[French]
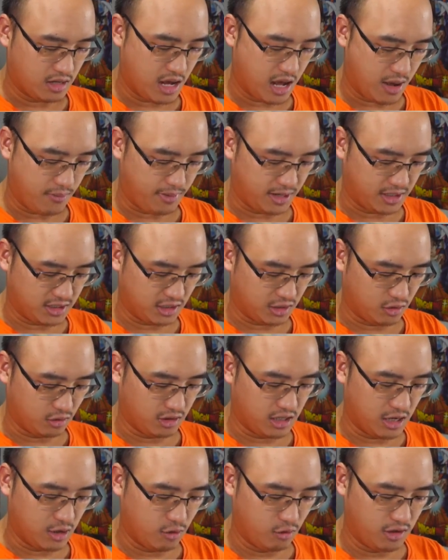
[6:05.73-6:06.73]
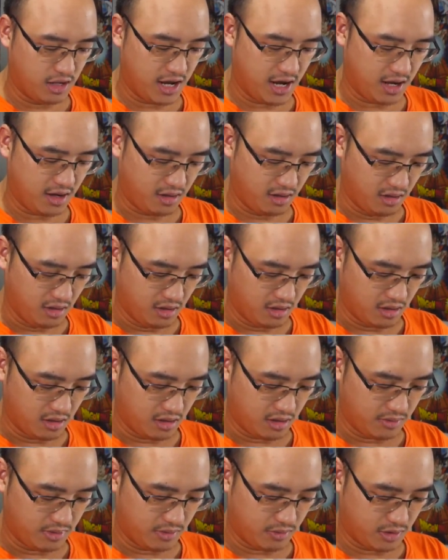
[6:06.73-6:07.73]
Après, c'est tout des Lugia. Oui.
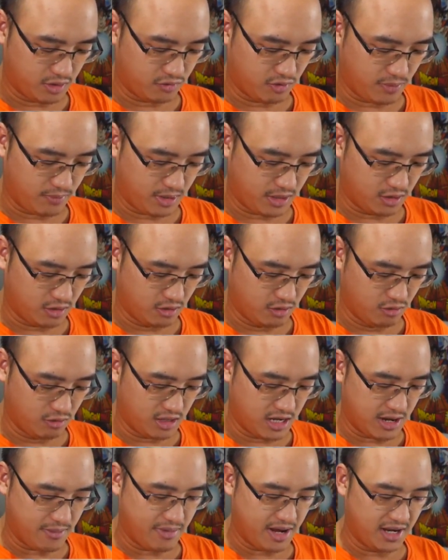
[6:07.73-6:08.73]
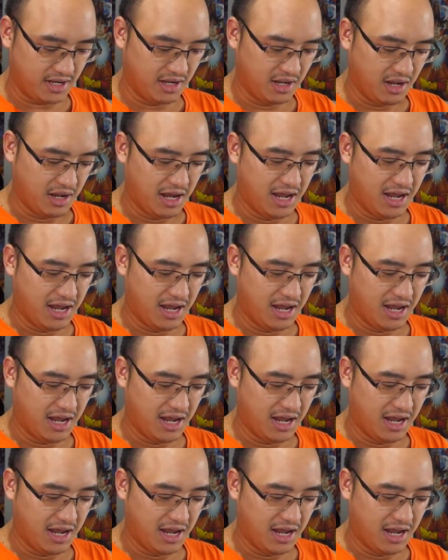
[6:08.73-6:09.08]
Eh bien, moi, je vois pas de Lugia, man.